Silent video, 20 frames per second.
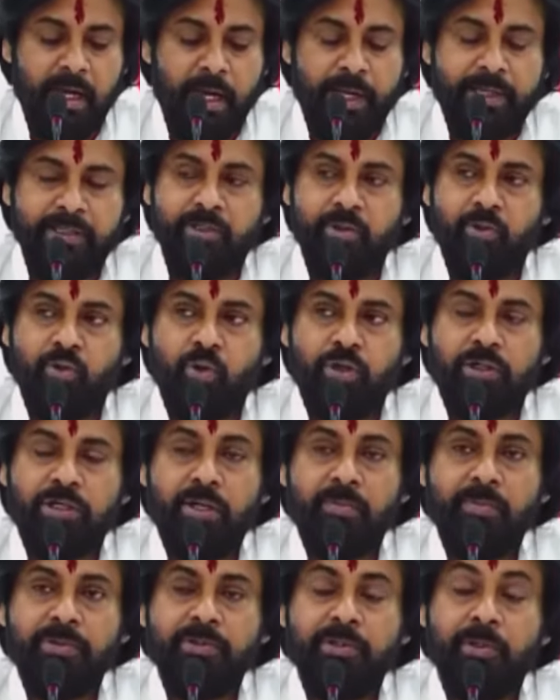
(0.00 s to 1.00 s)
ఐదు కోట్ల
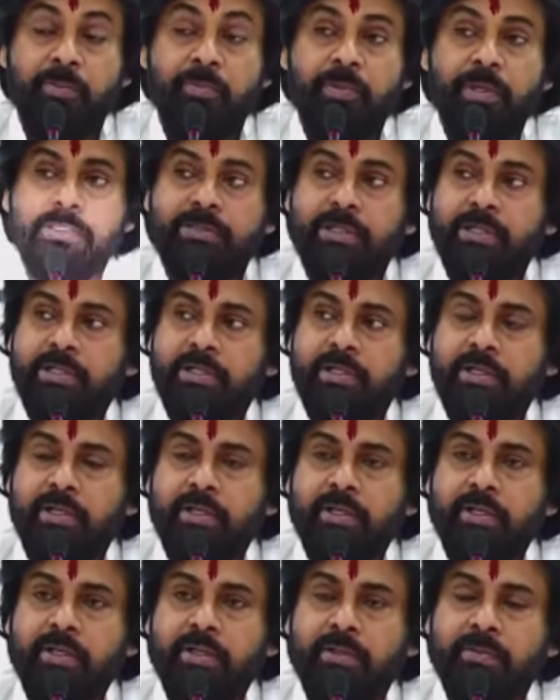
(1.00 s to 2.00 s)
మంది ప్రజలకి
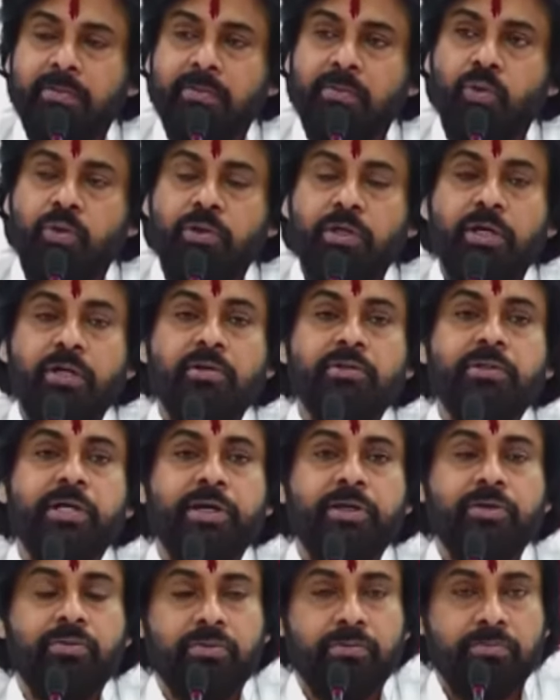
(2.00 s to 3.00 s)
గుండెల్లో
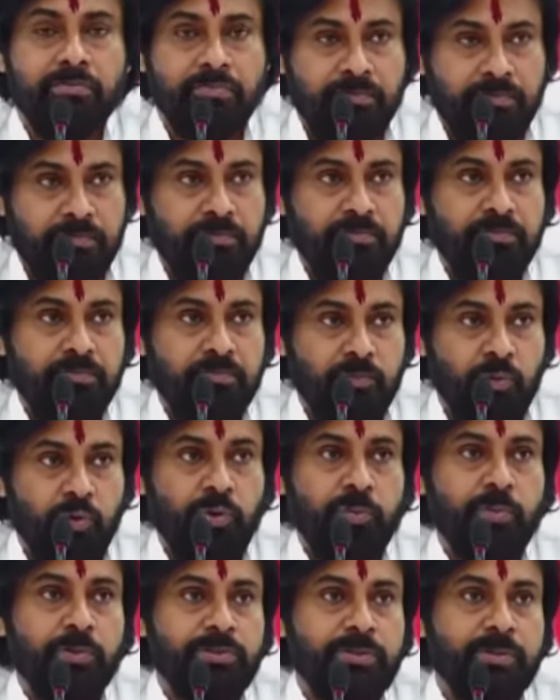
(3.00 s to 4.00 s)
ధైర్యం
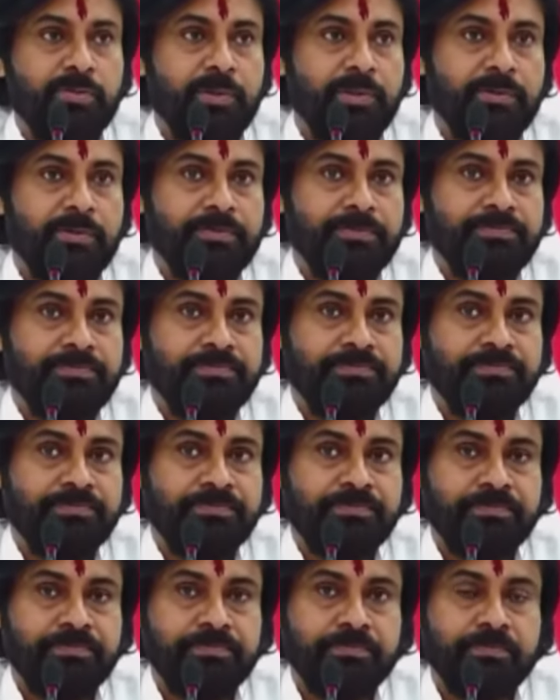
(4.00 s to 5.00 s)
నూరిపోసాం మనం
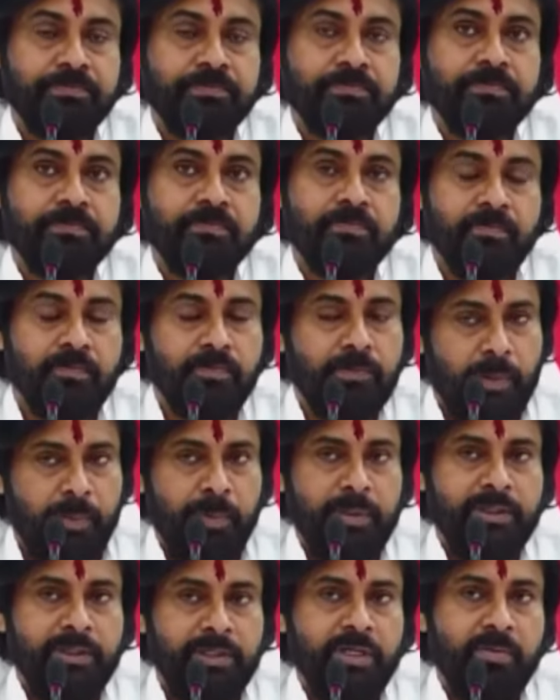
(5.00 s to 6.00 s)

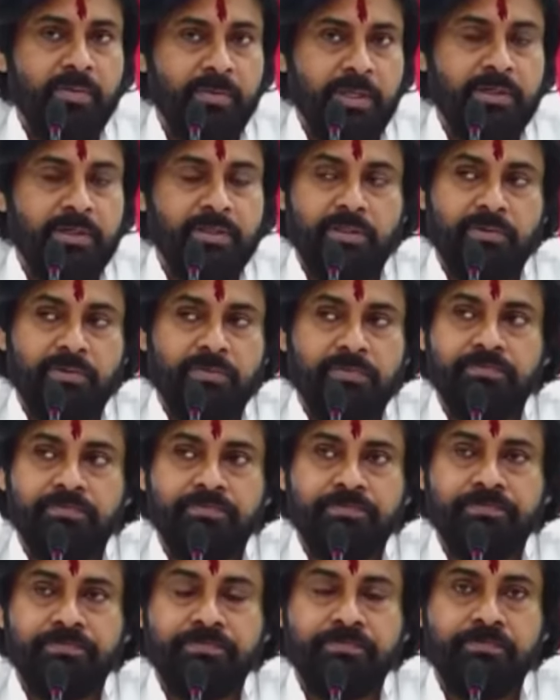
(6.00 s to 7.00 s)
దెబ్బలు తిన్నాం మనందరం
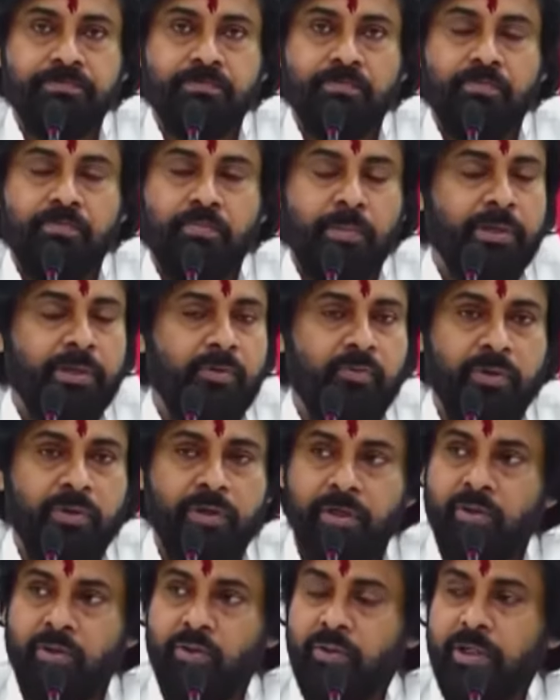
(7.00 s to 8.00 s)
మన ఎవరు
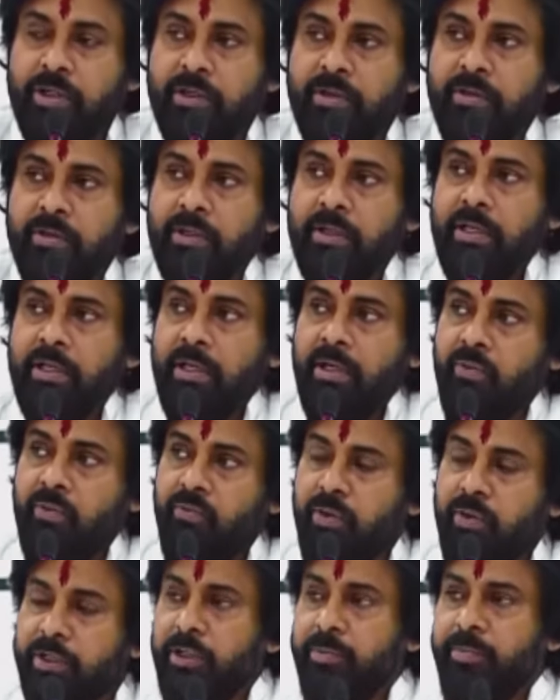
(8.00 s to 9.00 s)
ఇక్కడ ఉన్న
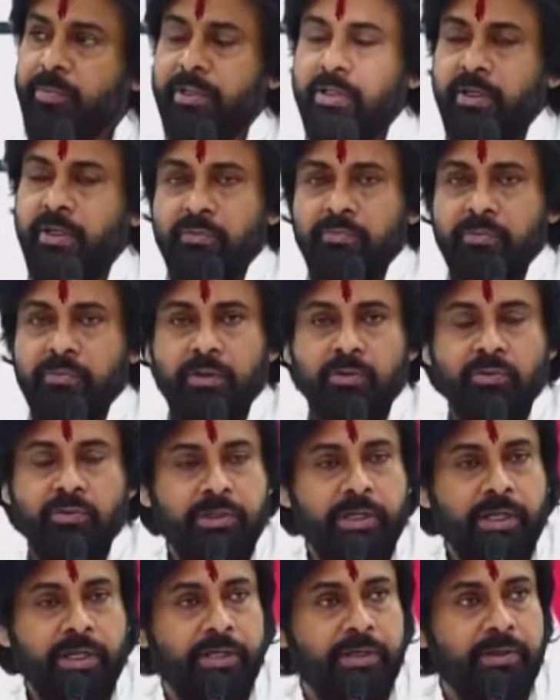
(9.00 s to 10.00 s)
వేదిక పైన
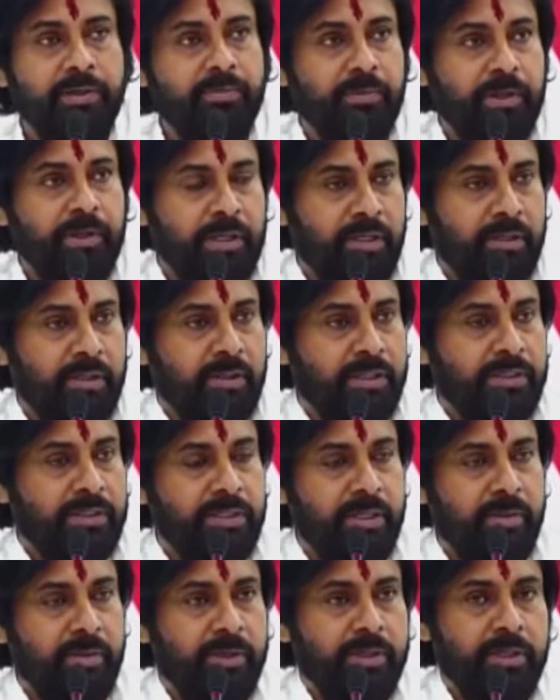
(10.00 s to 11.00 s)
వీళ్ళుంటే మన
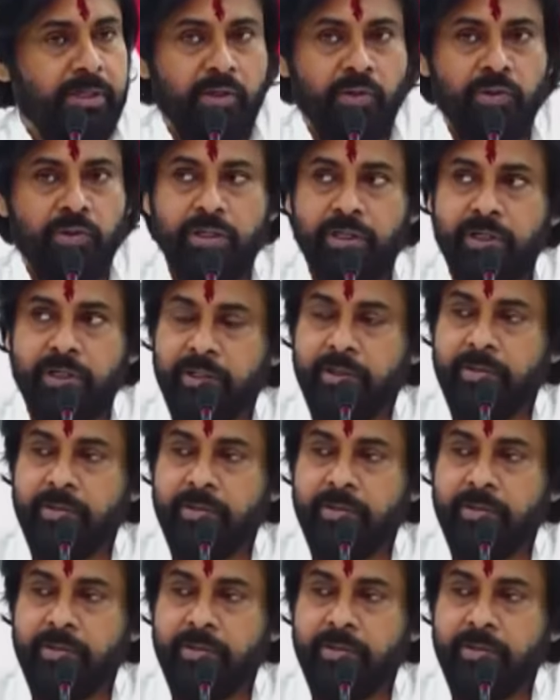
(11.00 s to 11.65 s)
గెలిచిన ఎమ్మెల్యేలు ఉంటే